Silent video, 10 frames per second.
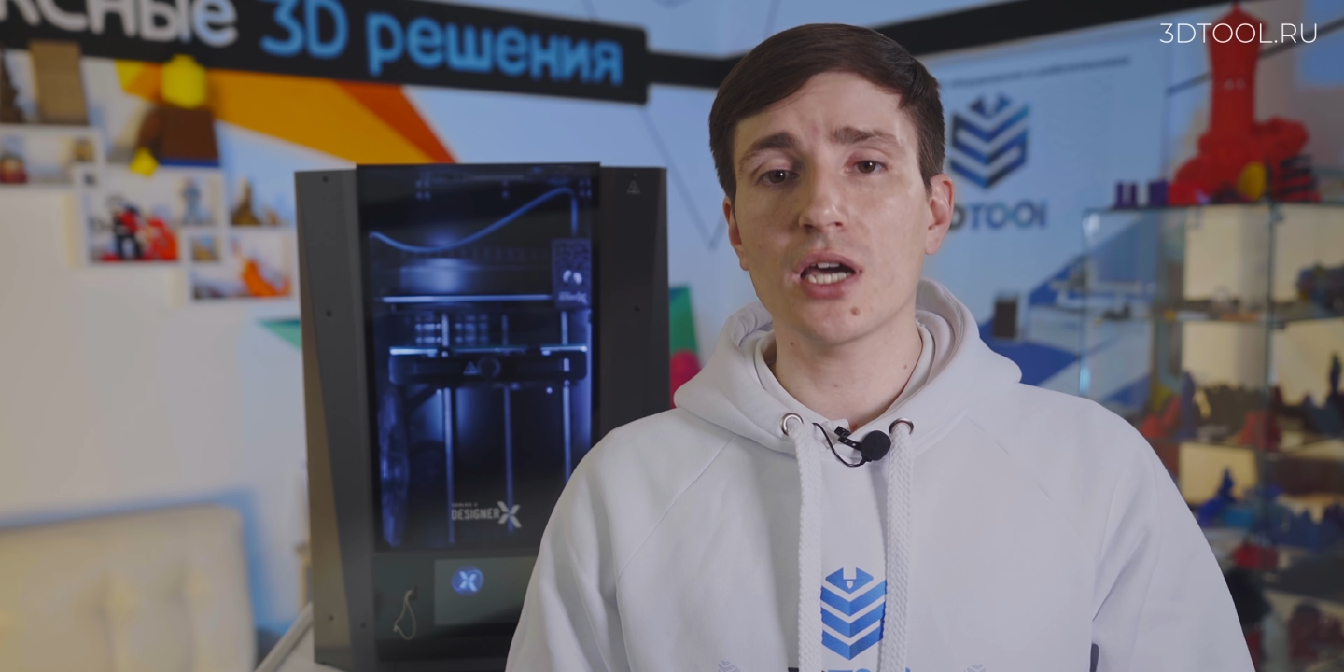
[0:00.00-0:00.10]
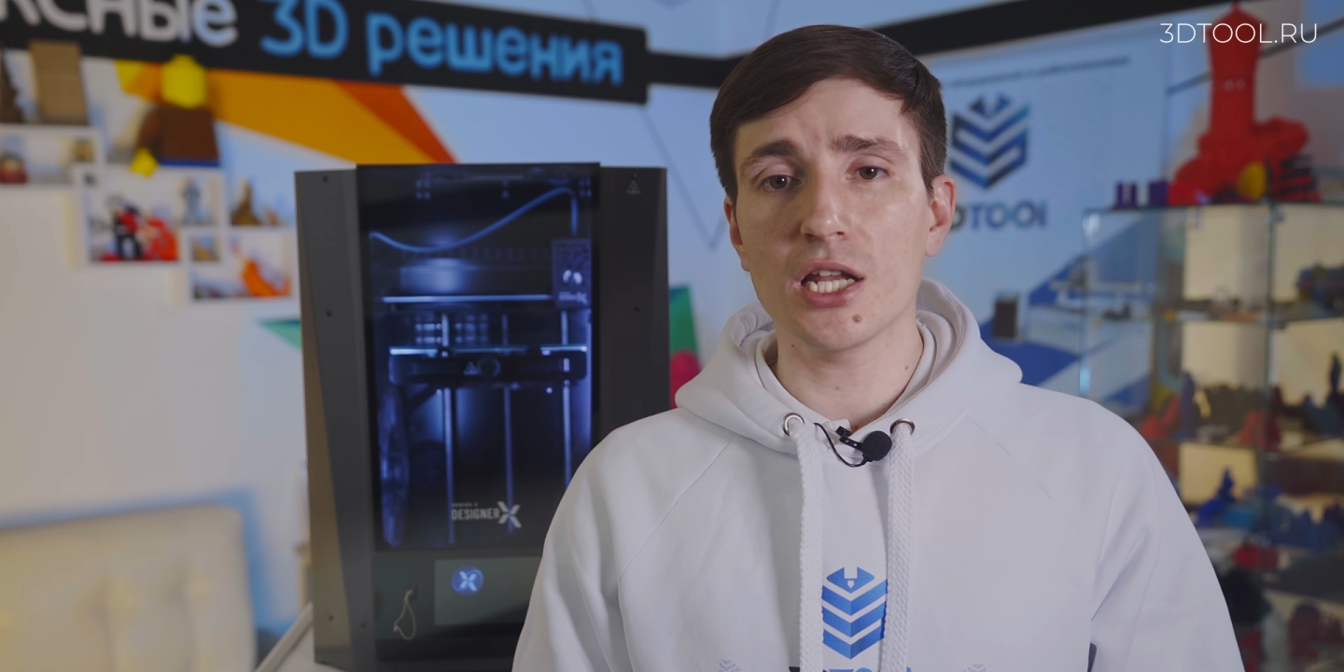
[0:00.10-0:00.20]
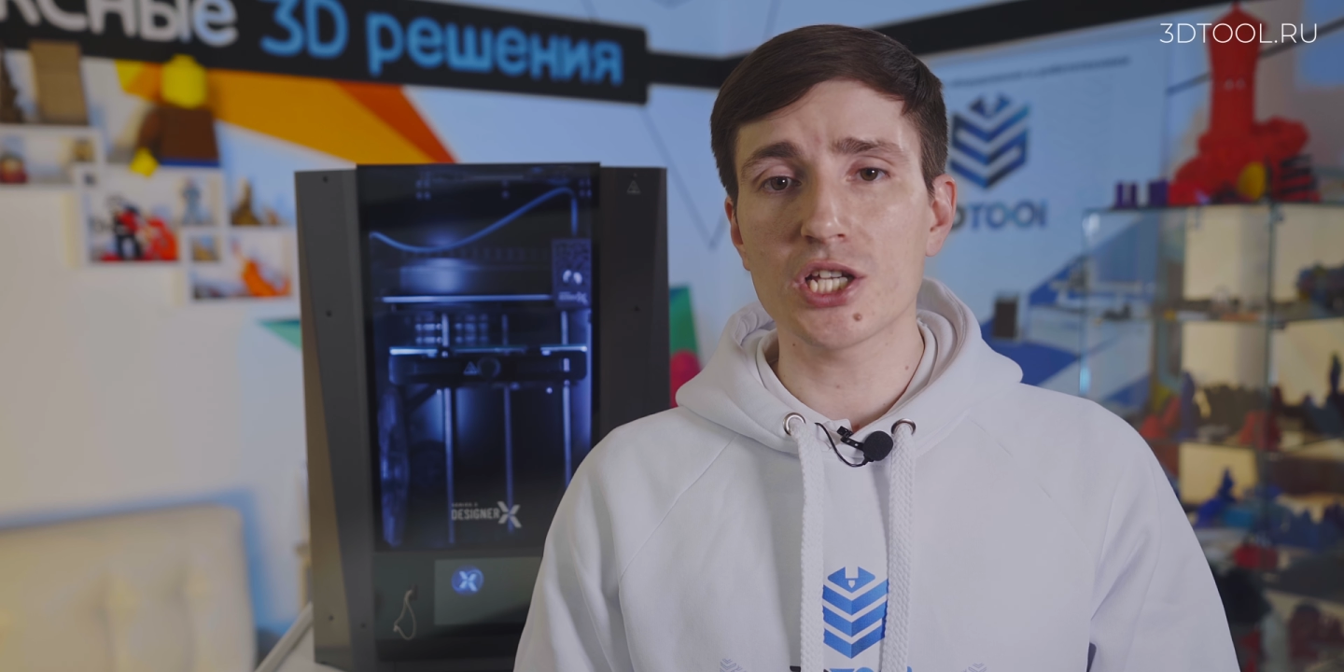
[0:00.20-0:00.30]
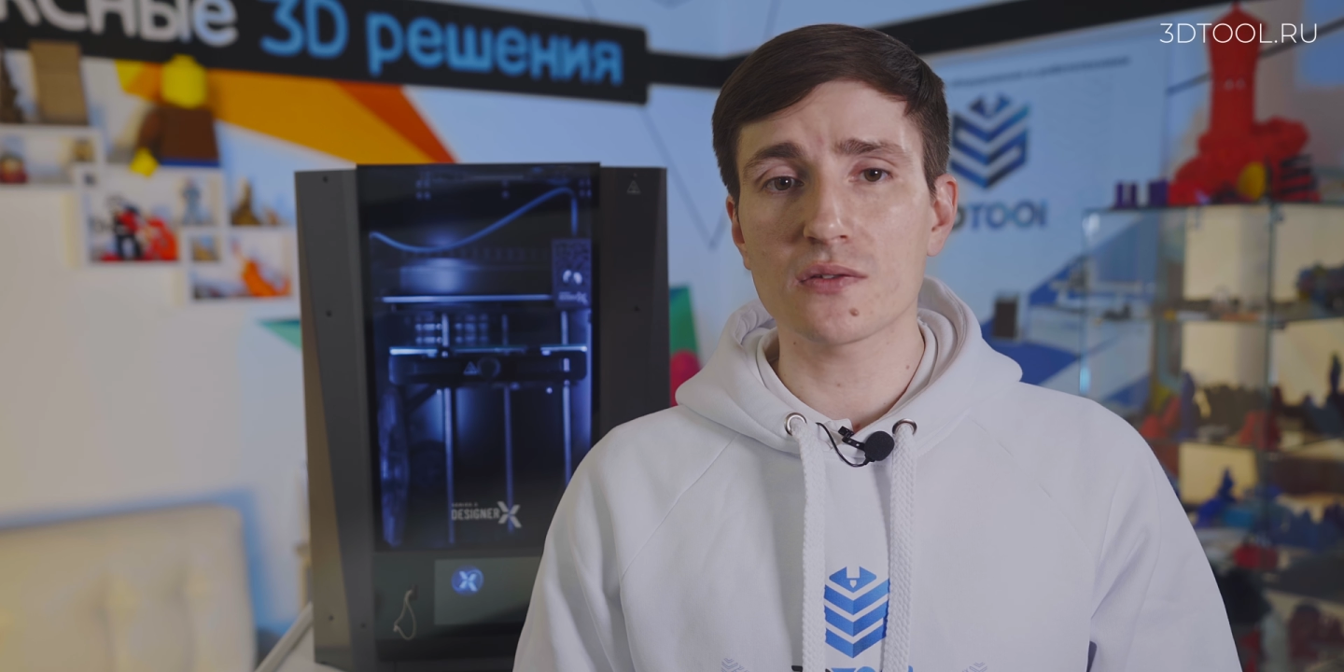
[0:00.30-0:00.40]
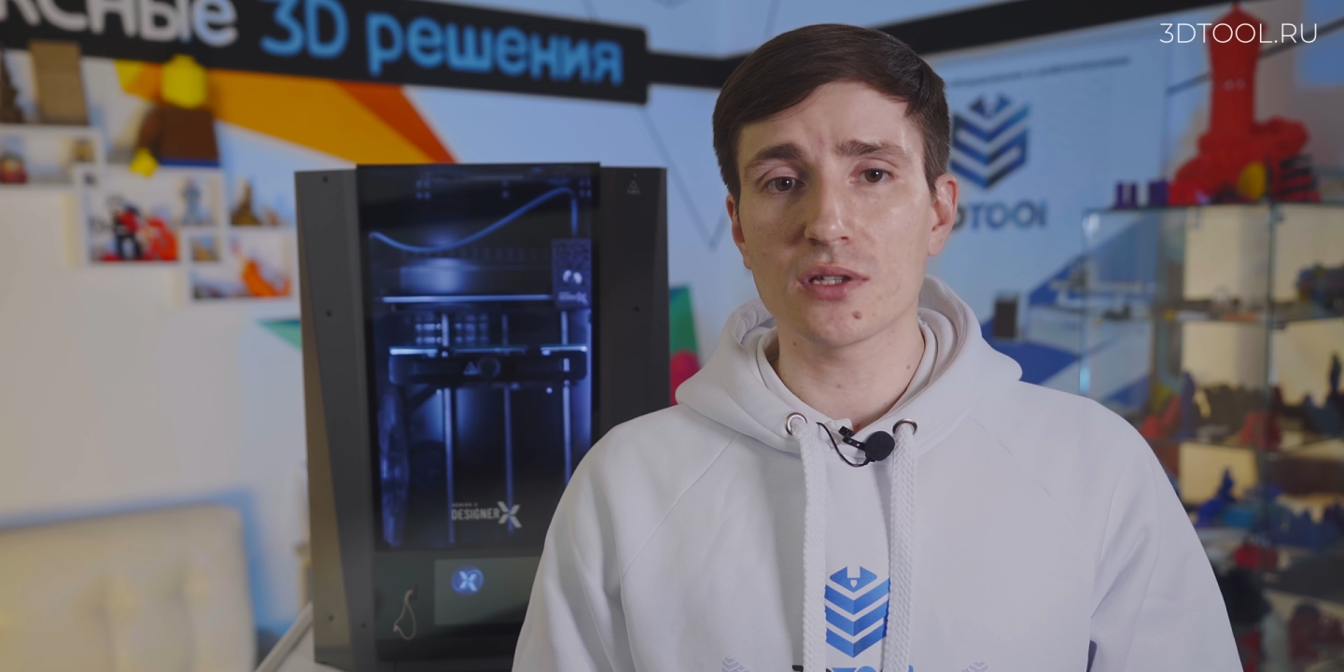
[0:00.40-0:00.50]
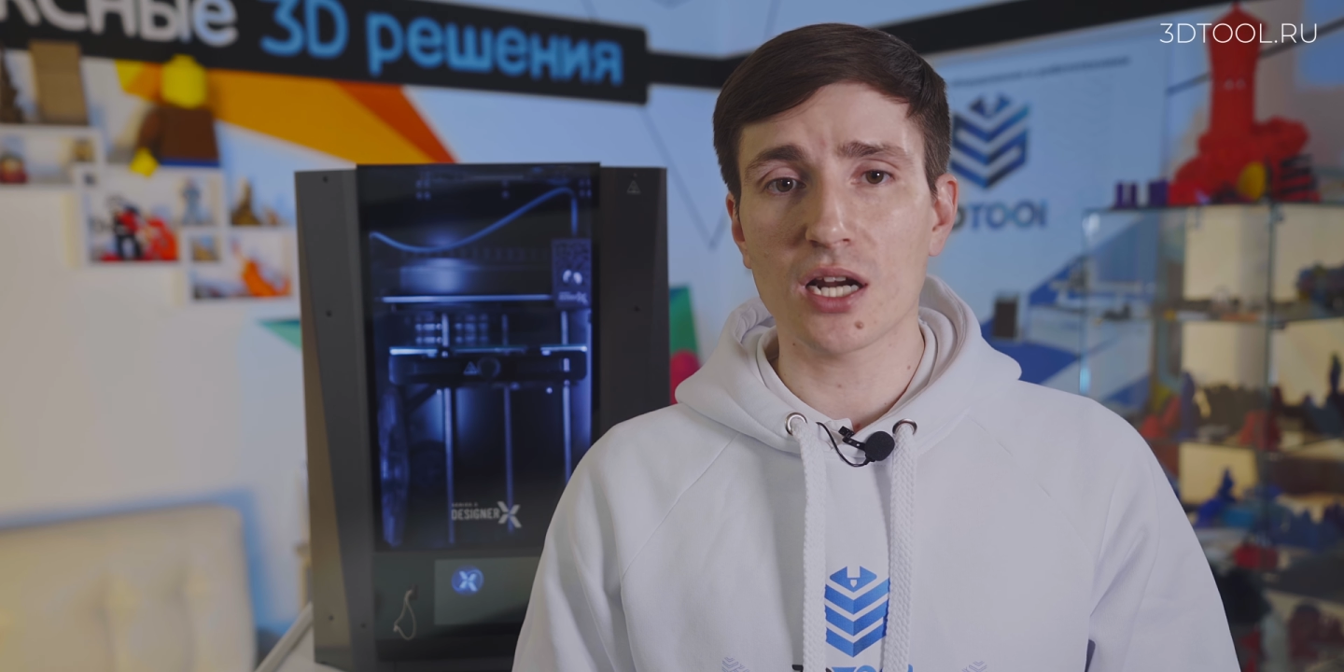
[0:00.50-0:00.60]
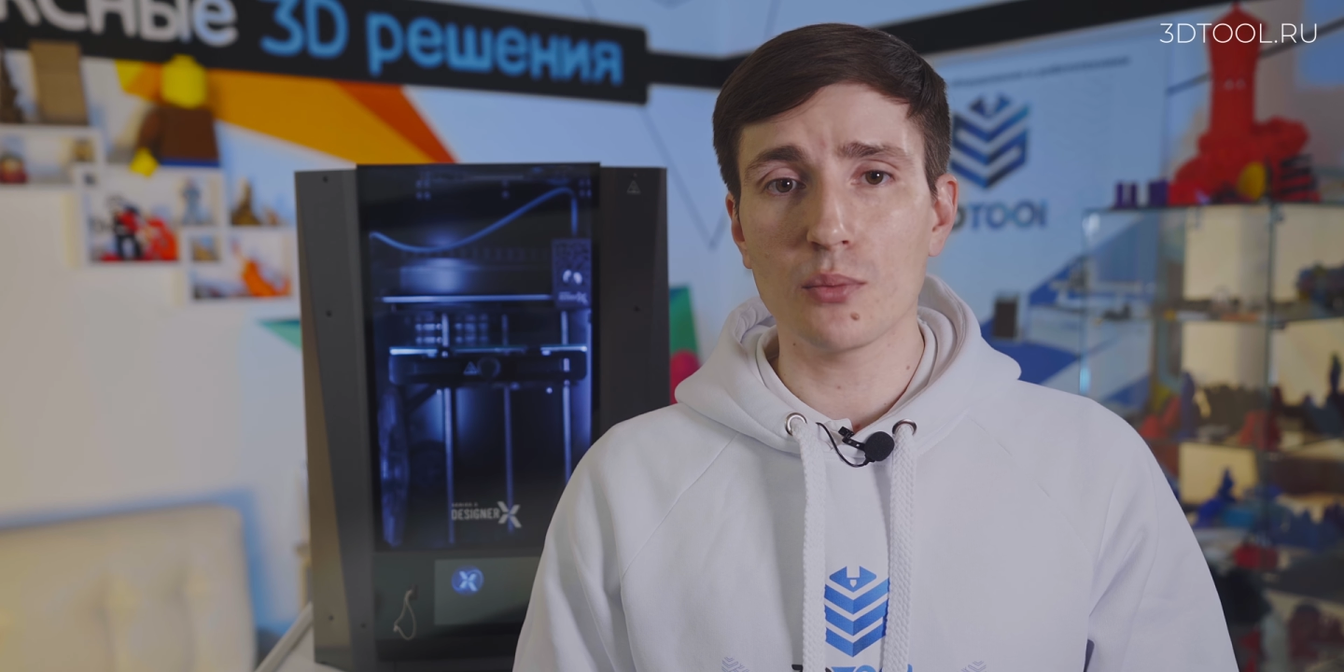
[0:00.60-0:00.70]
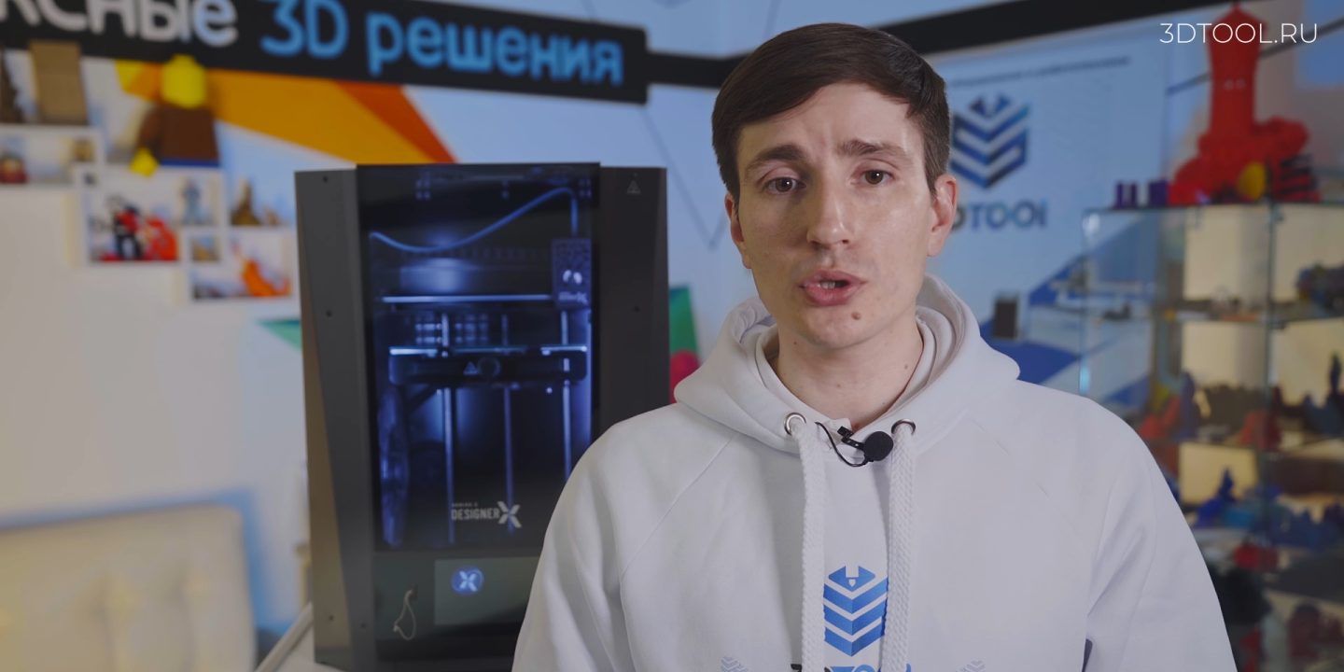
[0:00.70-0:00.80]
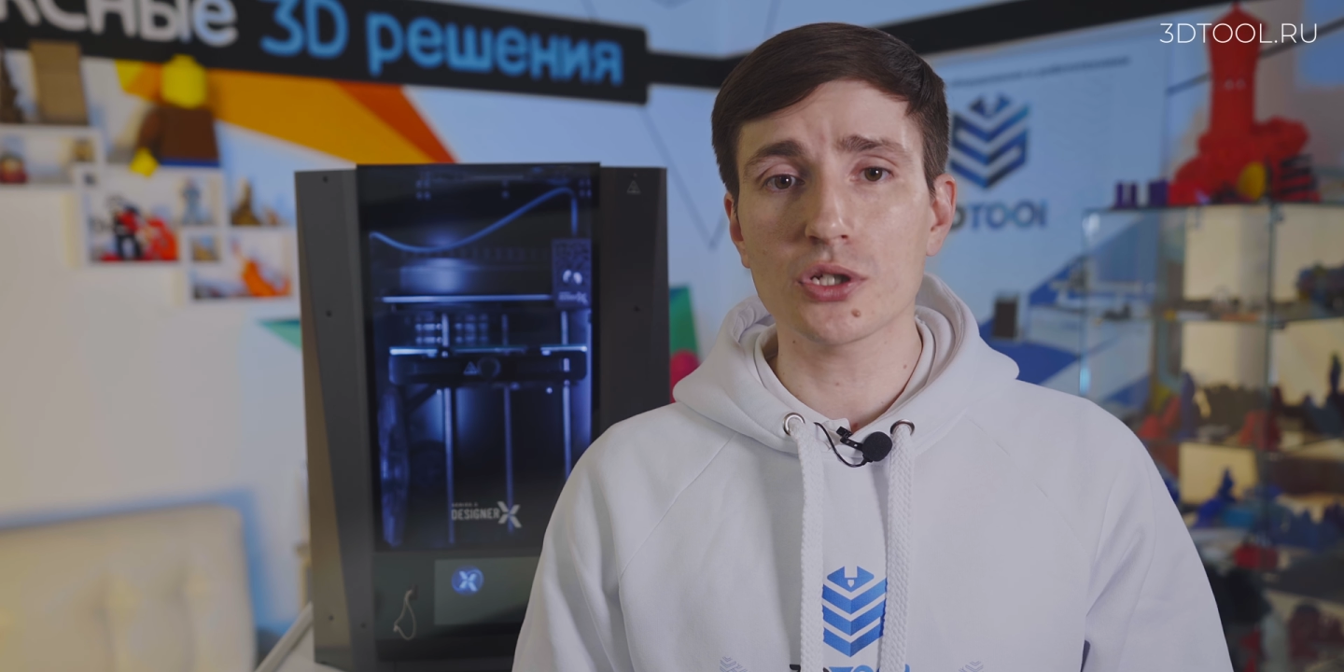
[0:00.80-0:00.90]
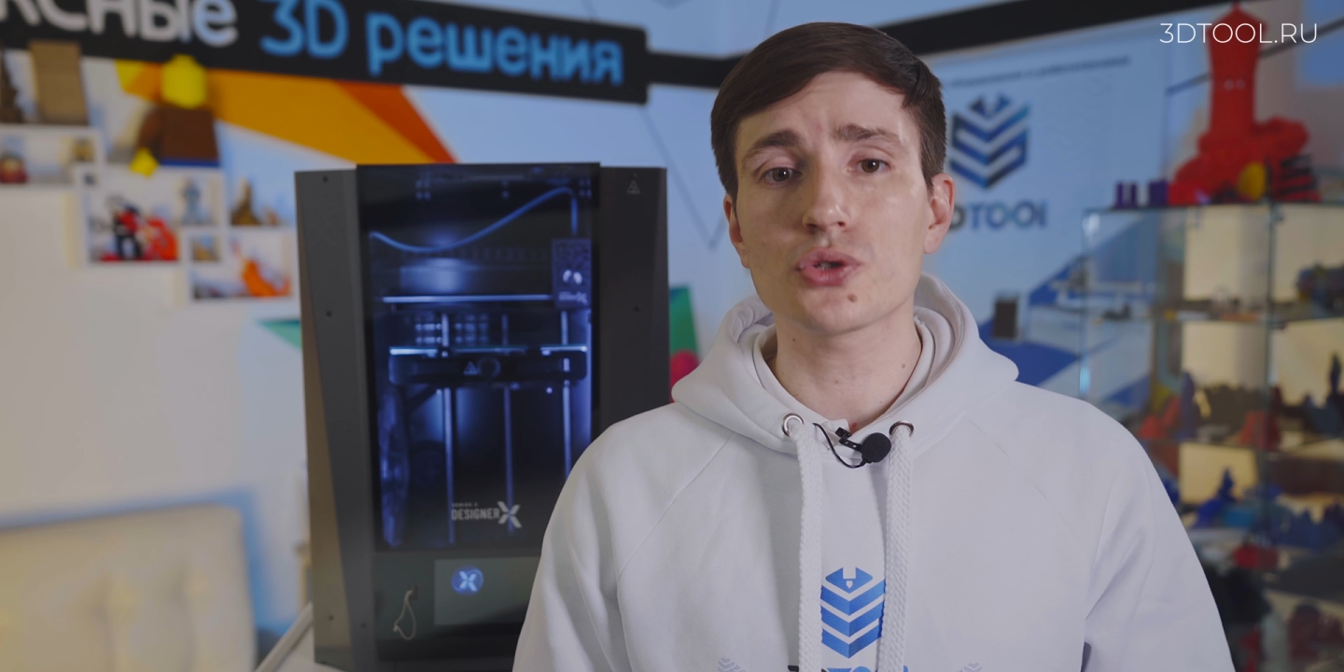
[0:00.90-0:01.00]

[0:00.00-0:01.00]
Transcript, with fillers: количество доработок